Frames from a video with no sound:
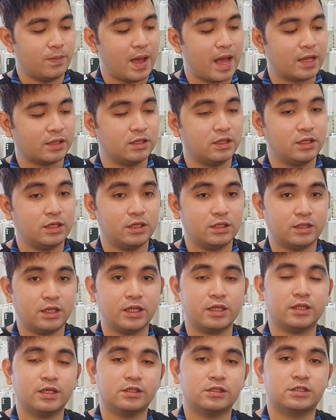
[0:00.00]
sa body
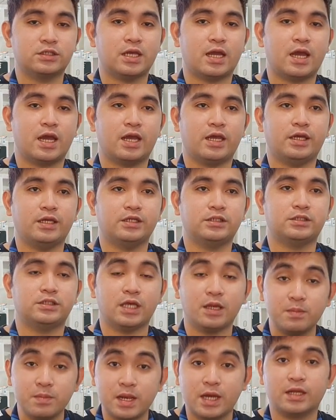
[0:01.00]
thickness niya is eh,
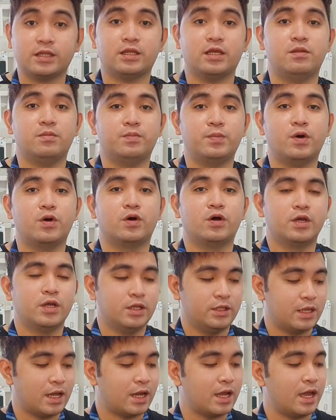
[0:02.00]
same lang din po.
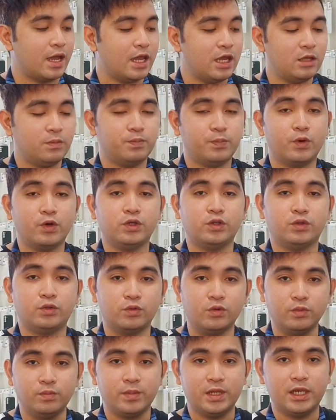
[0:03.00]
Naka 8.2
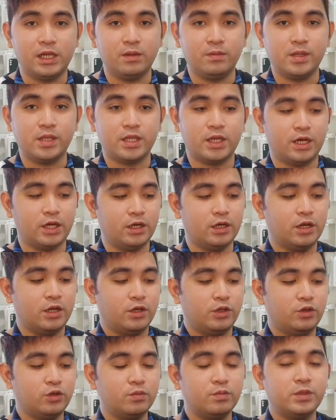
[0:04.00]
mm
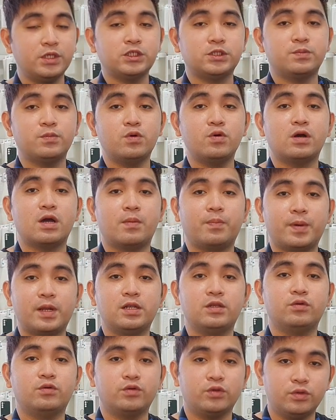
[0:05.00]
yung mismong
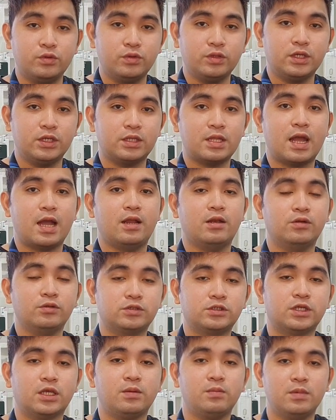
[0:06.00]
kapal ng unit.
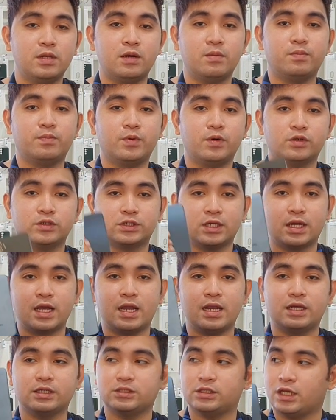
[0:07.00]
Halos same lang po sa
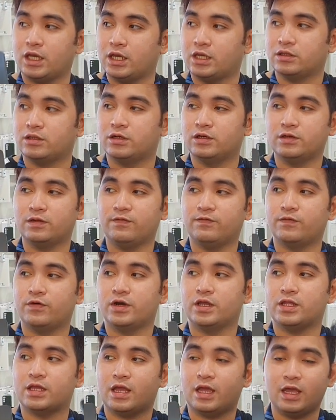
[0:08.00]
Galaxy A34
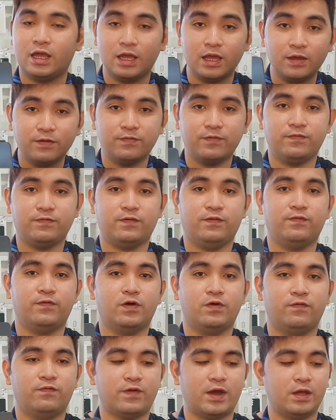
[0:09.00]
at
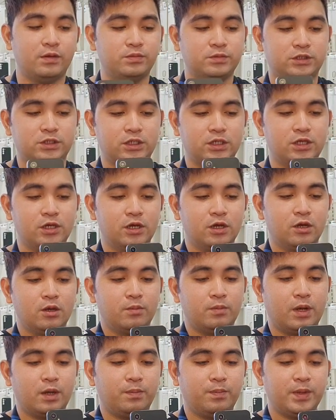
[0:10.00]
A54 5G
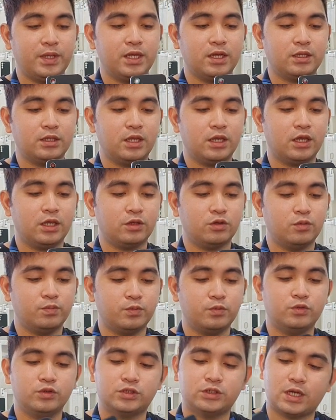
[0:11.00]
pag pinagdikit nyo
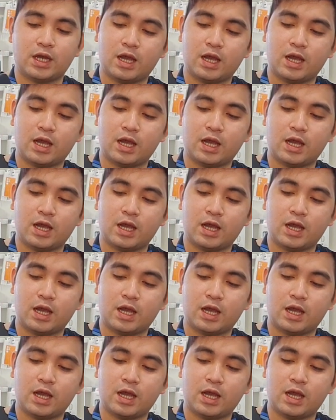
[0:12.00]
po